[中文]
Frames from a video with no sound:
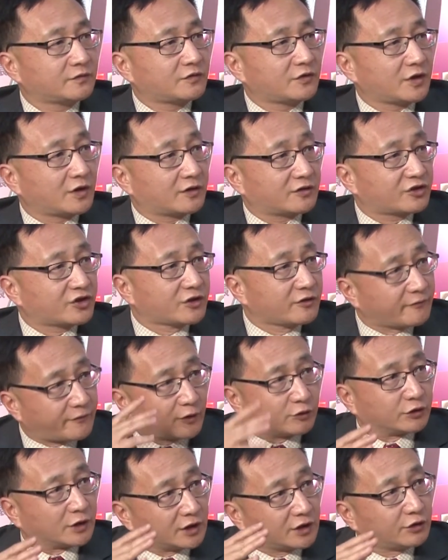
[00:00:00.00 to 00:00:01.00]
这个是
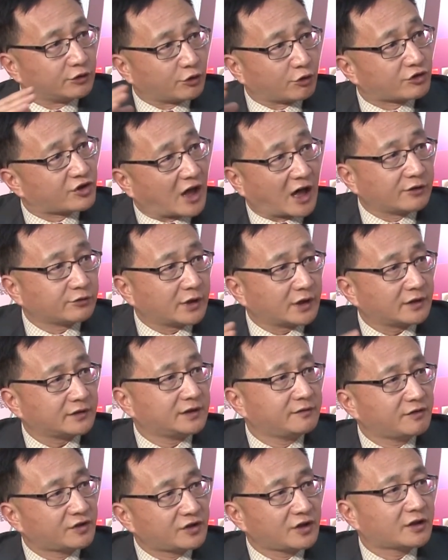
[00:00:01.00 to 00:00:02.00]
否能够有长远的？
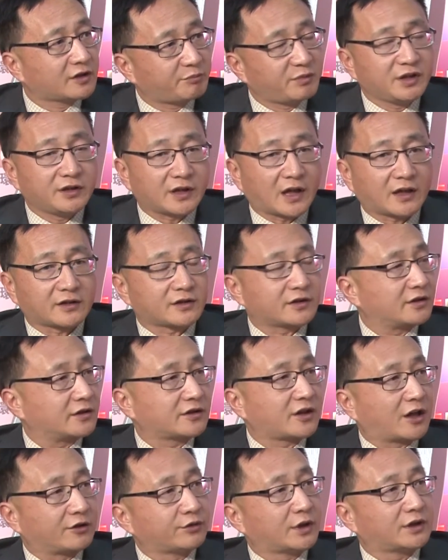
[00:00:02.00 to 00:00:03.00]
因为这个必然是一个
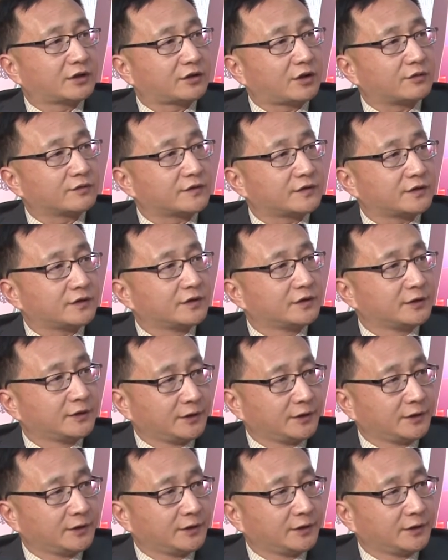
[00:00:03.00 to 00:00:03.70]
长远的投资。那是